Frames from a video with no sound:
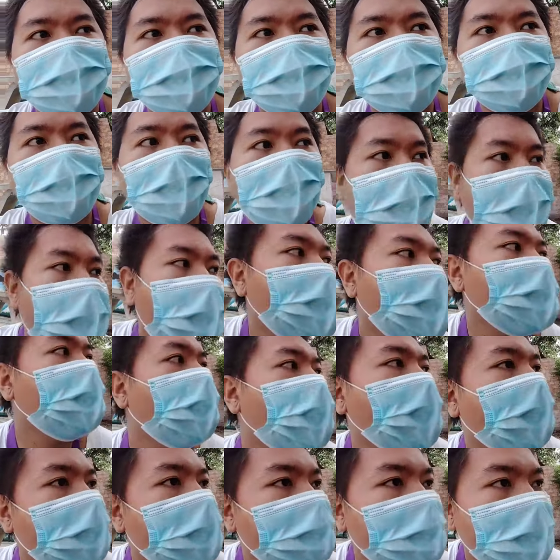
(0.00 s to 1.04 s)
kami na lang
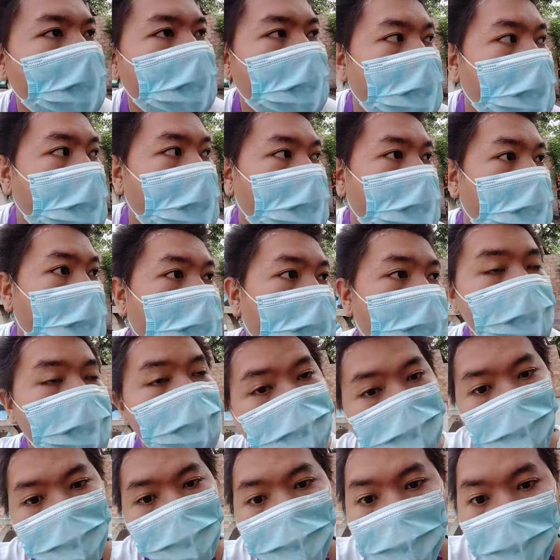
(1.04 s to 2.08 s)
duha ni mama magpuyo
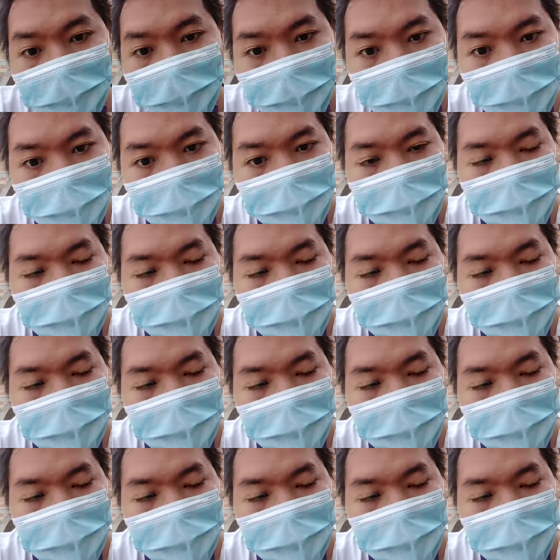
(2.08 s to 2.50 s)
sa balay.